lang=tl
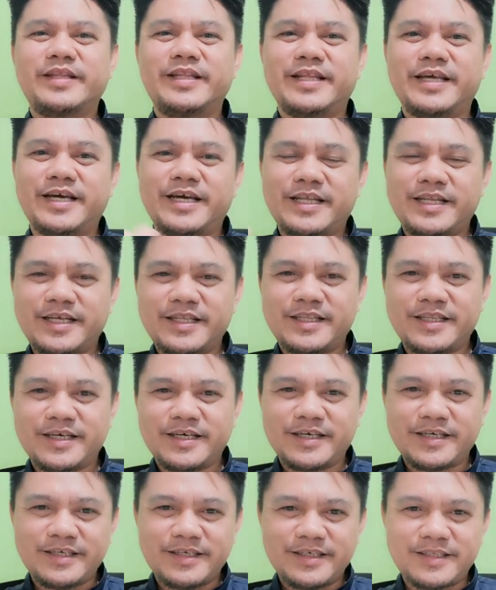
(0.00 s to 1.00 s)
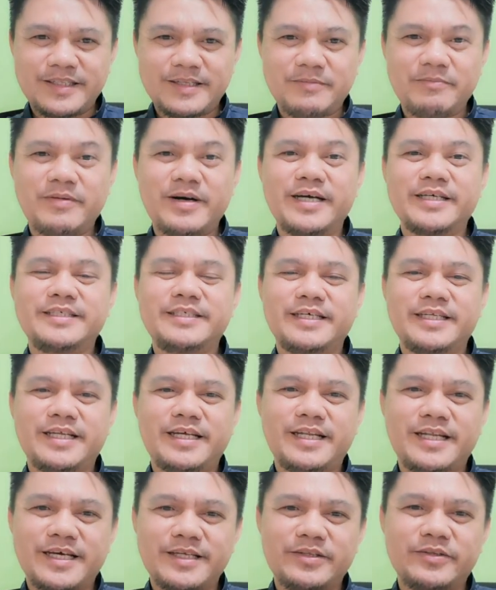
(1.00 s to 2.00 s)
na natay nabasa
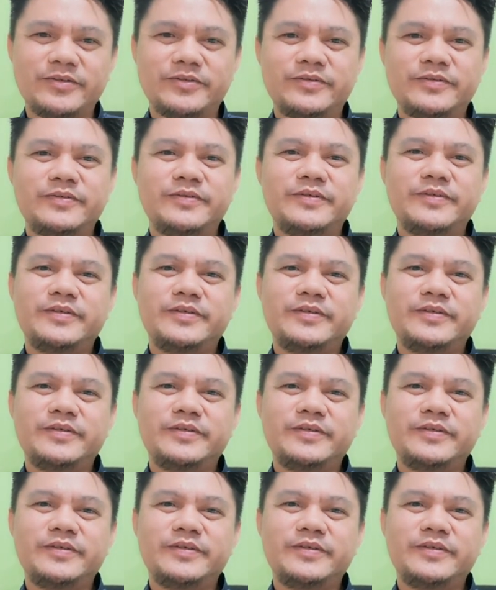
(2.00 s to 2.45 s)
na nato